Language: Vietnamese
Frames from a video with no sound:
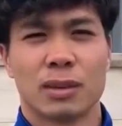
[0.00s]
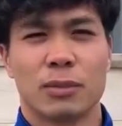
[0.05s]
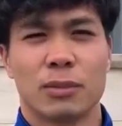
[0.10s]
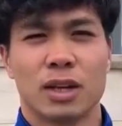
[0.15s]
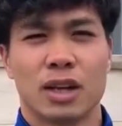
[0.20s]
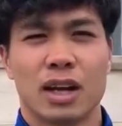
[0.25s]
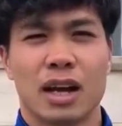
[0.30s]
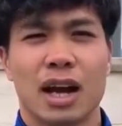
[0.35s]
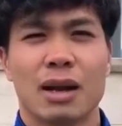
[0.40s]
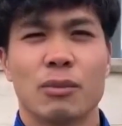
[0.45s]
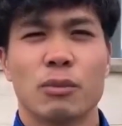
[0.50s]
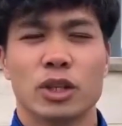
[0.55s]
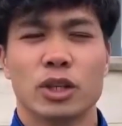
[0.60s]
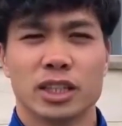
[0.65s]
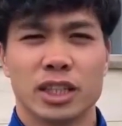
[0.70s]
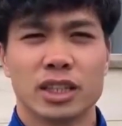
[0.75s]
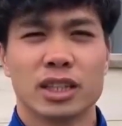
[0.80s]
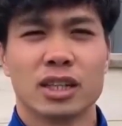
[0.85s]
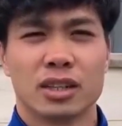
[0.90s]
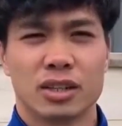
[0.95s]
Phượng tập được 2
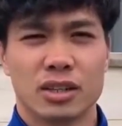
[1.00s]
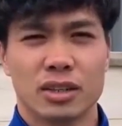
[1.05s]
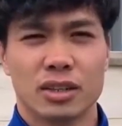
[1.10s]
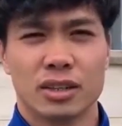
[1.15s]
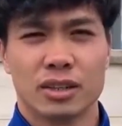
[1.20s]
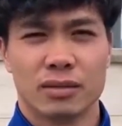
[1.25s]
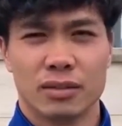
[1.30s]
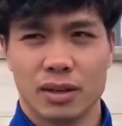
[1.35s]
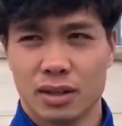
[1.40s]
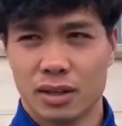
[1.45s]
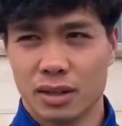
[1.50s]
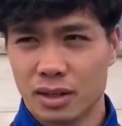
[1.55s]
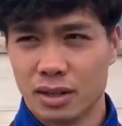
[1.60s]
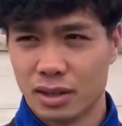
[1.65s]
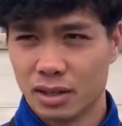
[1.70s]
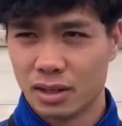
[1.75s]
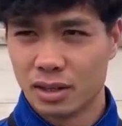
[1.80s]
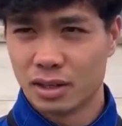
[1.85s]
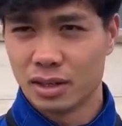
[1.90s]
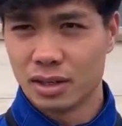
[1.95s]
buổi chính thức rồi,
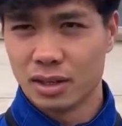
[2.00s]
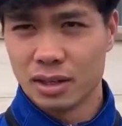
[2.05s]
và